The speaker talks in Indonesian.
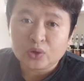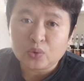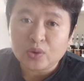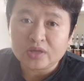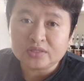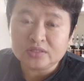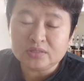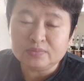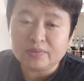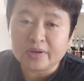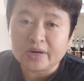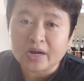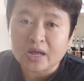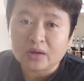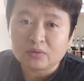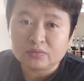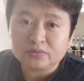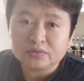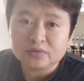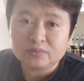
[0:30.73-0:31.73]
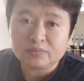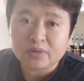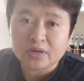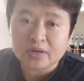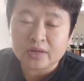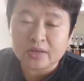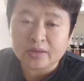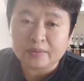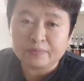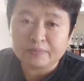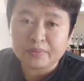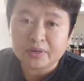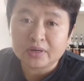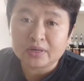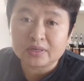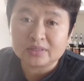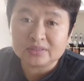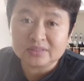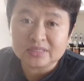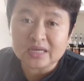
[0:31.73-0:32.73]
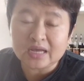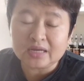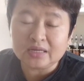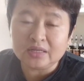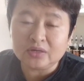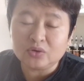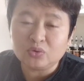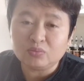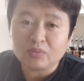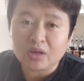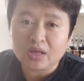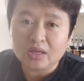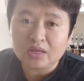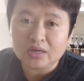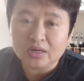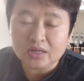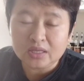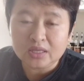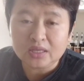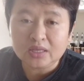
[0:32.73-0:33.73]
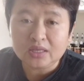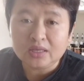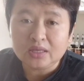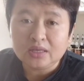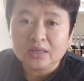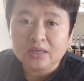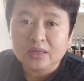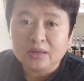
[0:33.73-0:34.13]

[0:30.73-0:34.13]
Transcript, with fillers: kewajiban aku sebagai pekerja di rumah ini